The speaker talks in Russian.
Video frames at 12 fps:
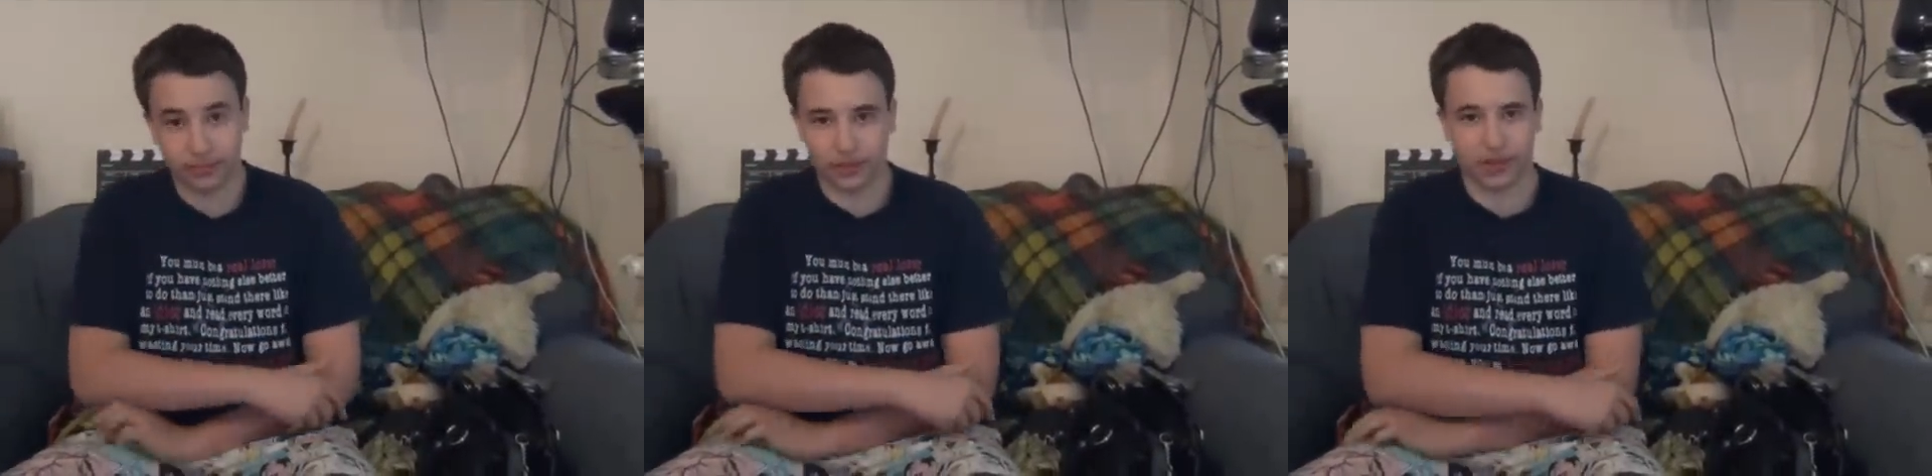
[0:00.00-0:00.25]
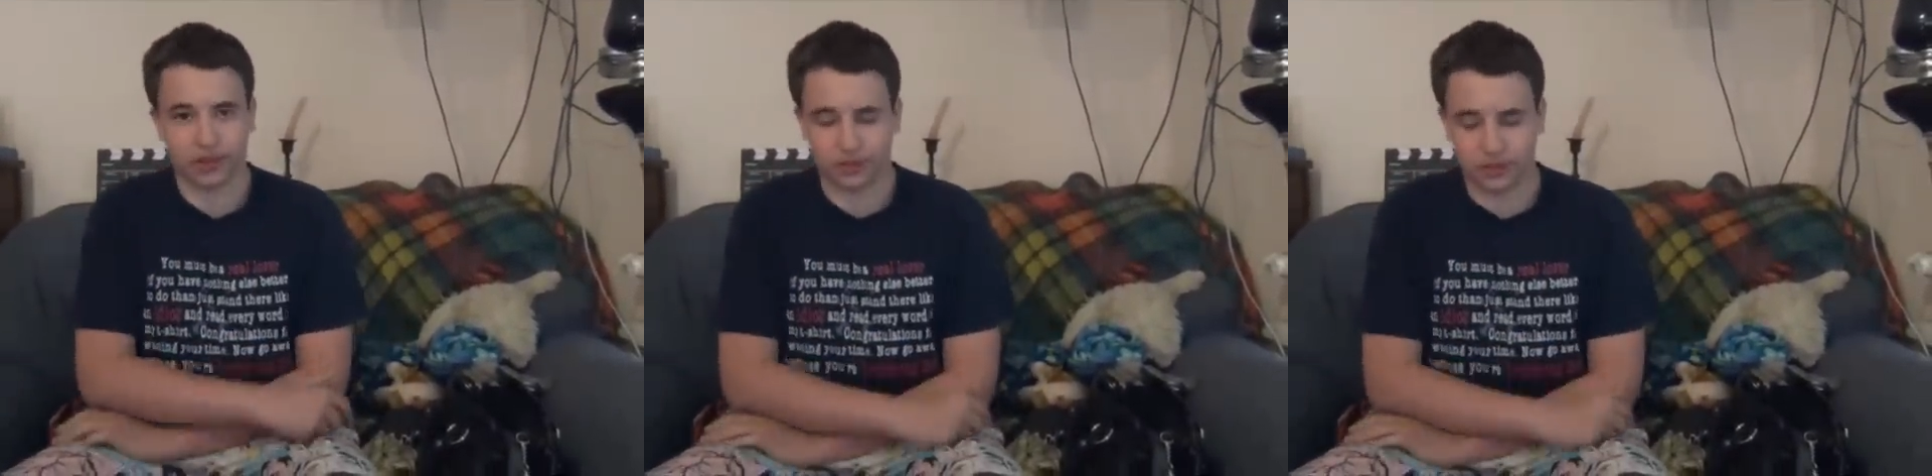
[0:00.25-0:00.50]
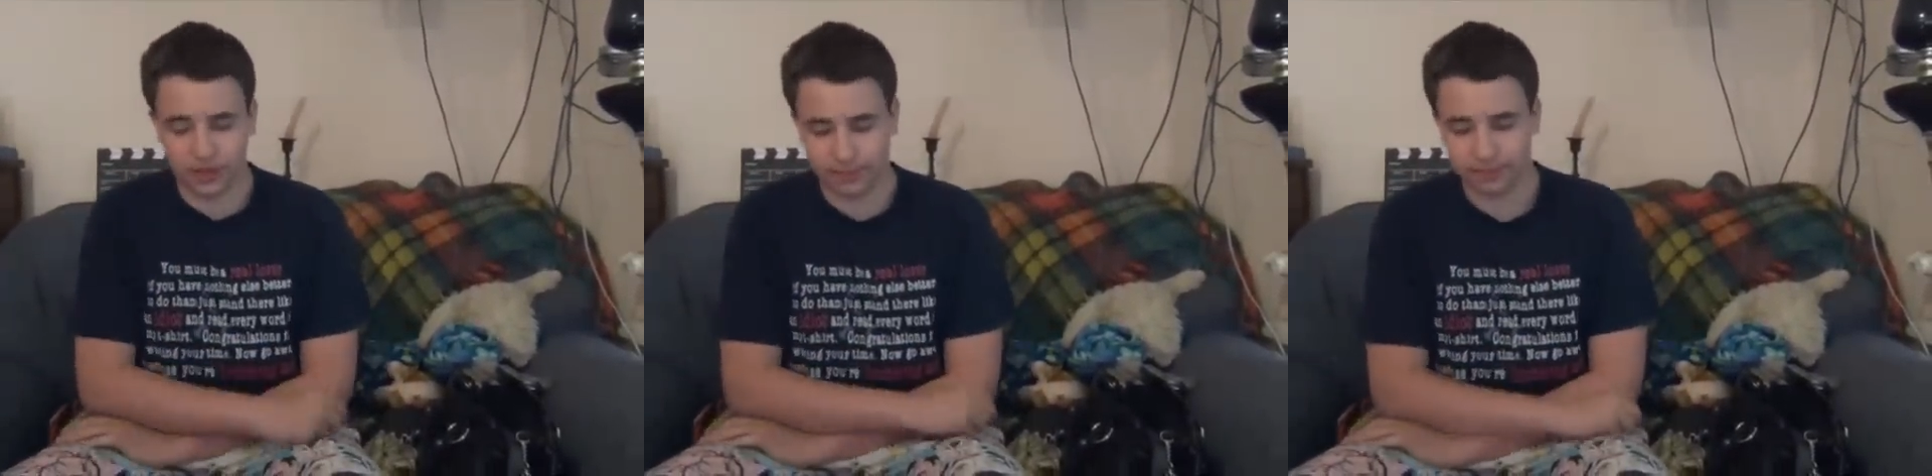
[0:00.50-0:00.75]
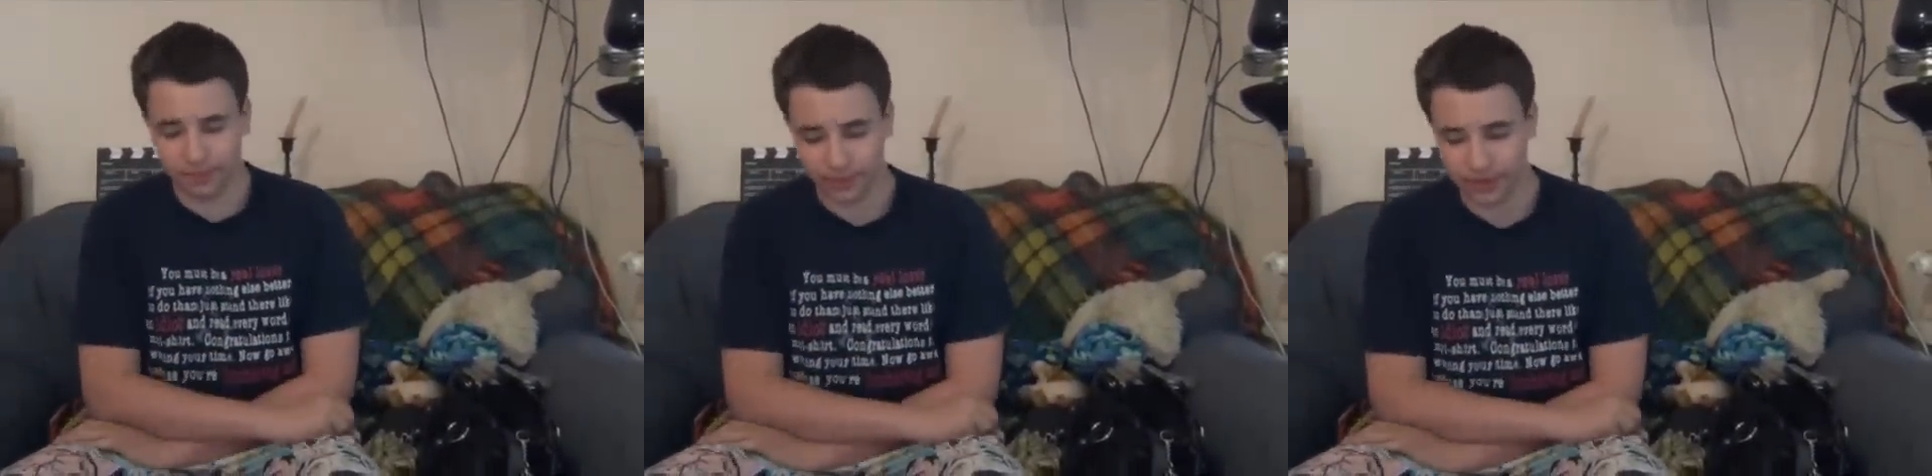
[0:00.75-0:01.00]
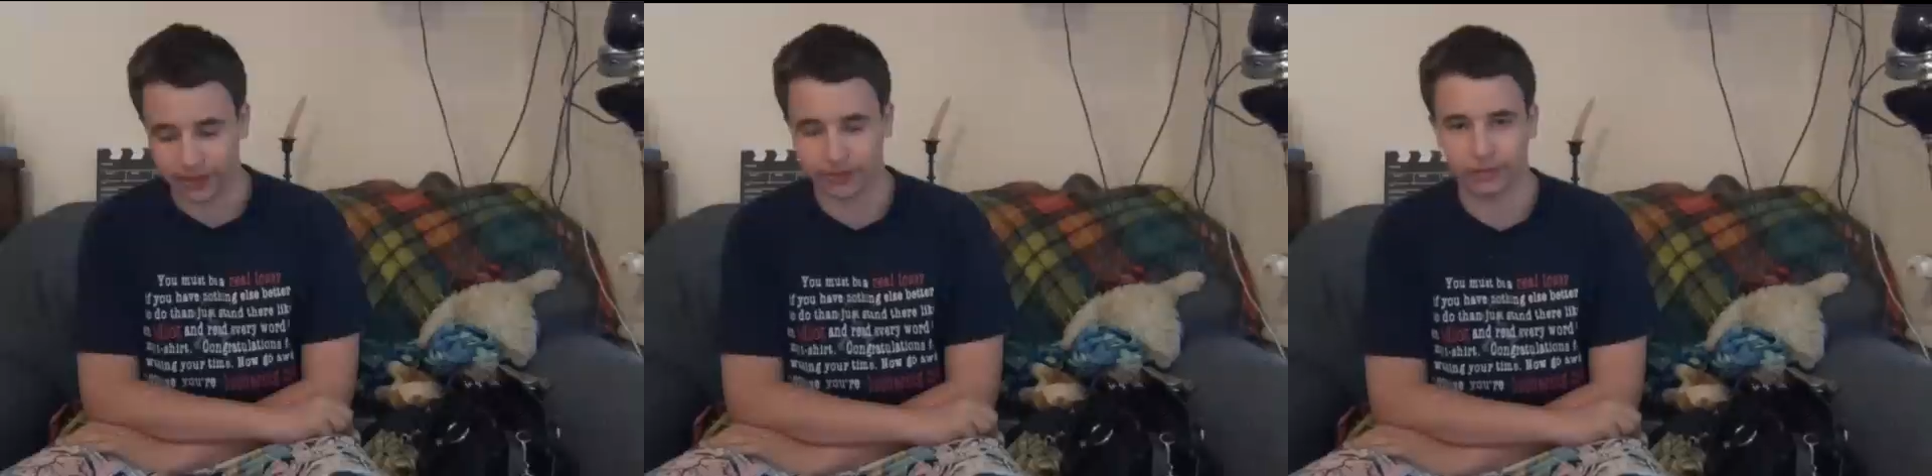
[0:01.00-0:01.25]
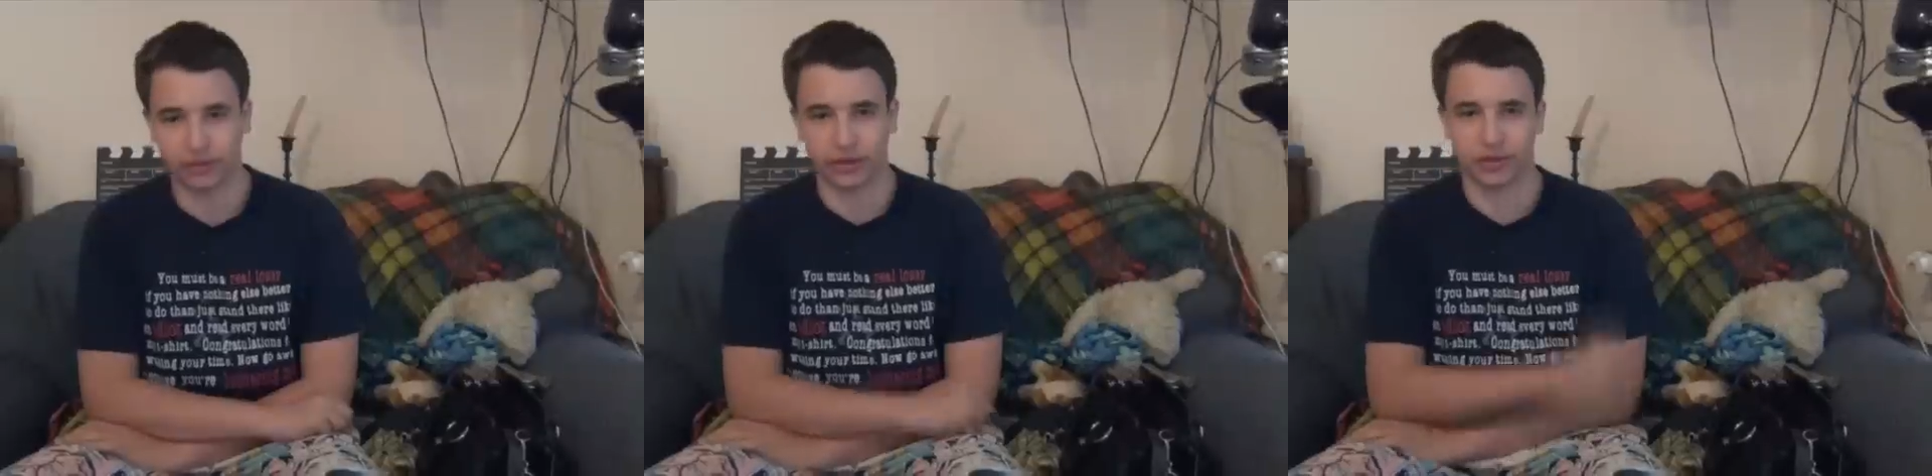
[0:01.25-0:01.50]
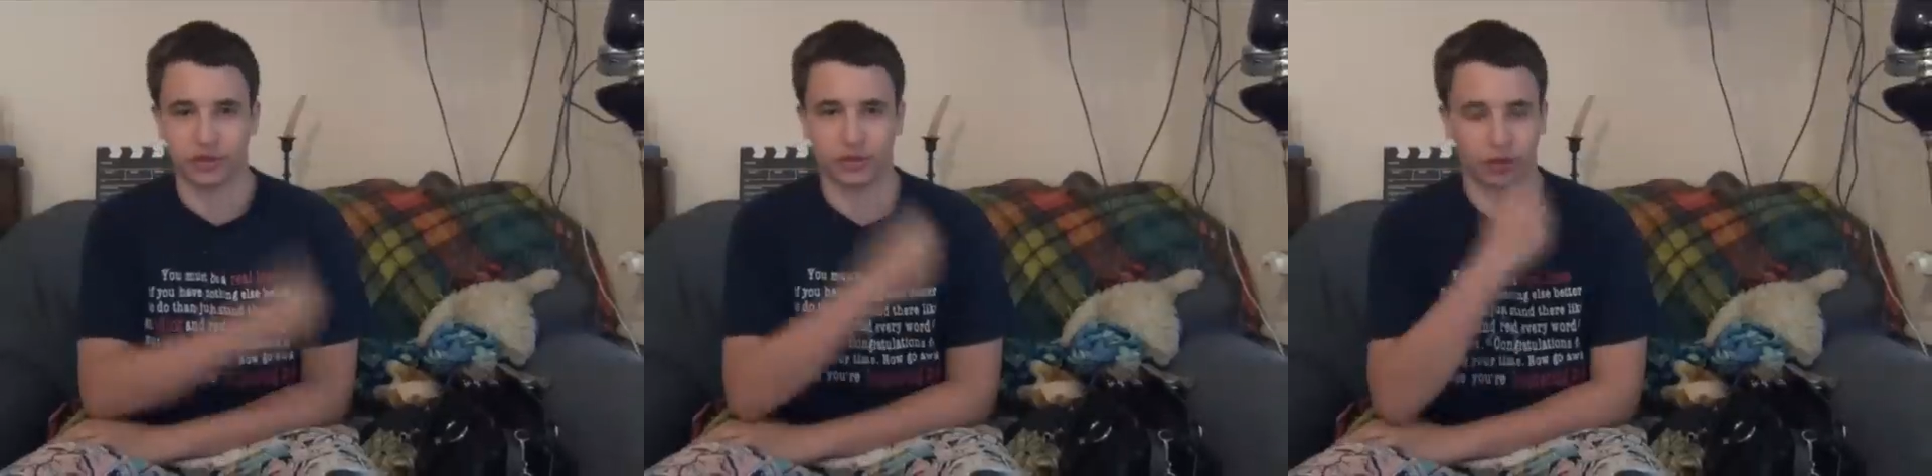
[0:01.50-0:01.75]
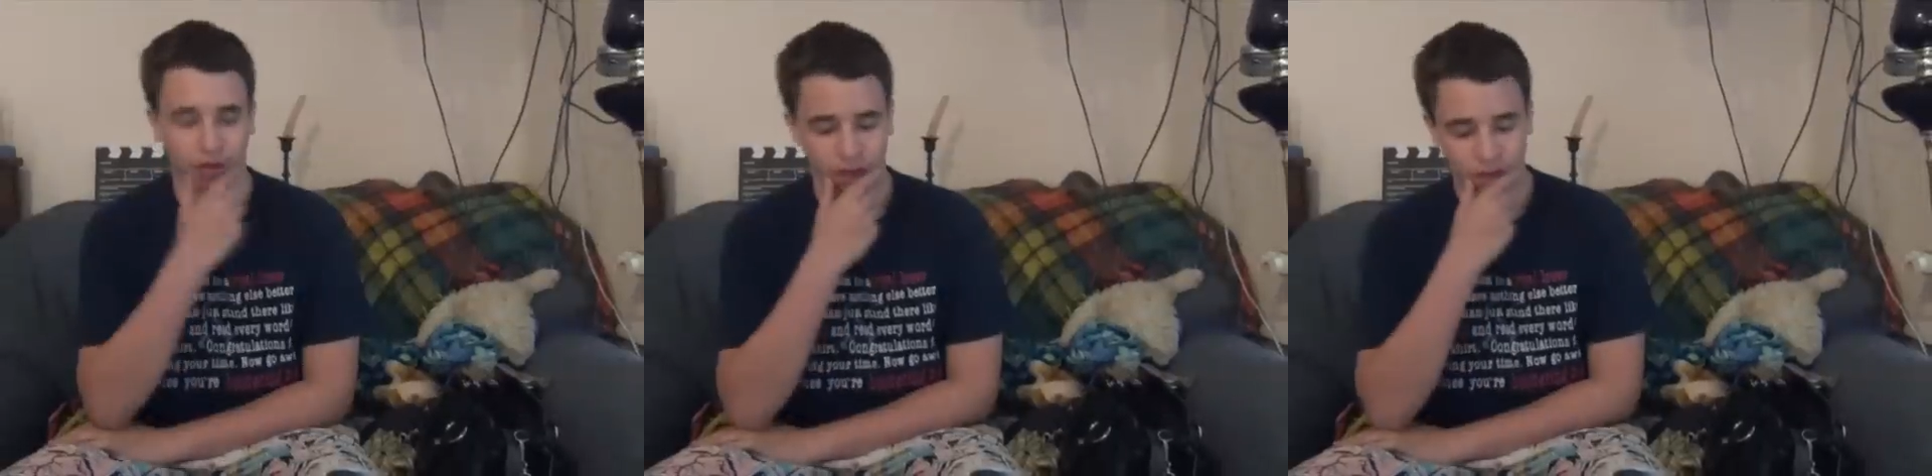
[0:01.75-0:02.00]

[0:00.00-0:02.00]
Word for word: Здравствуйте, я режиссер.